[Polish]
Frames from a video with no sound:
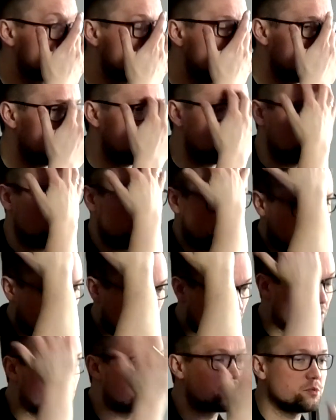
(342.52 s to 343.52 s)
z nimi, ja mówię w
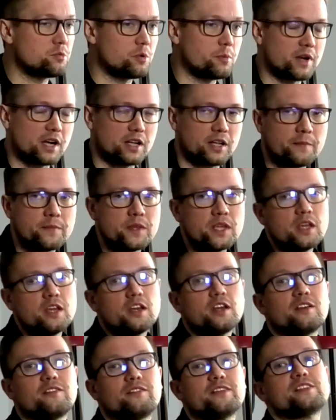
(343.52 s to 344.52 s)
co, no w grzybobranie.
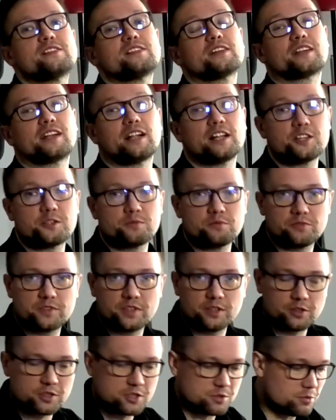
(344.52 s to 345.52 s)
Więc zagraliśmy w
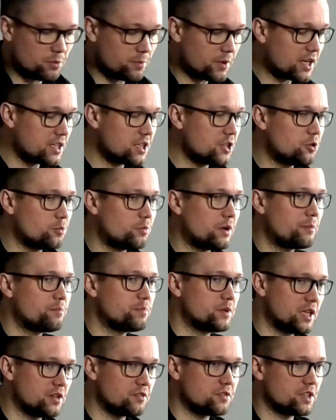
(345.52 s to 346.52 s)
te grzybobrani i to była
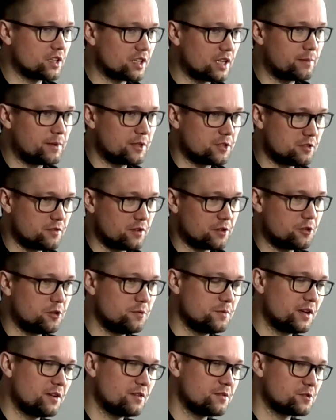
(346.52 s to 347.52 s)
pierwsza gra planszowa,
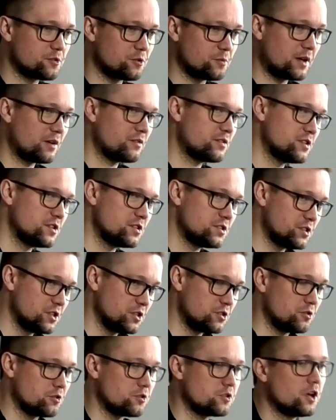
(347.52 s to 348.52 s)
którą miałem, z którą miałem wtedy
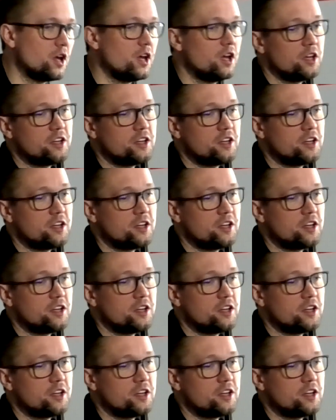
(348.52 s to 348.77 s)
styczność.